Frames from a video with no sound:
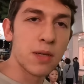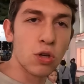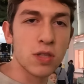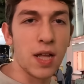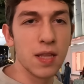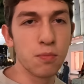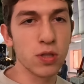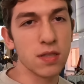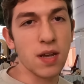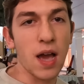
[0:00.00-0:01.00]
Ama totalde
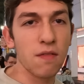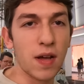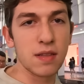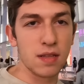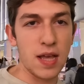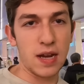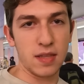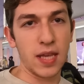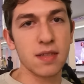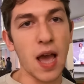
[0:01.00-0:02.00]
burada
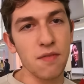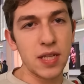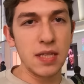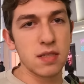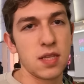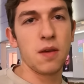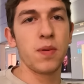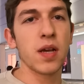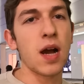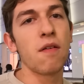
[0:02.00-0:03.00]
Tayvanlılar diye, Tayvaniz diye
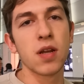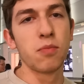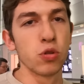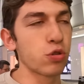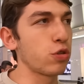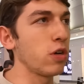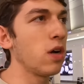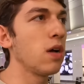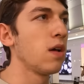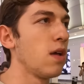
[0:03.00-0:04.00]
bir kavram
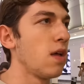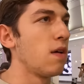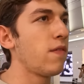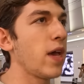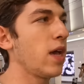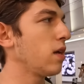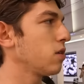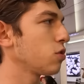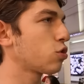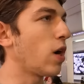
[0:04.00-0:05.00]
oluşuyor. Ve
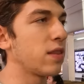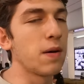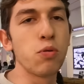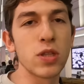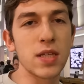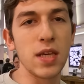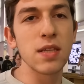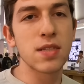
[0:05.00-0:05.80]
şu anda buradaki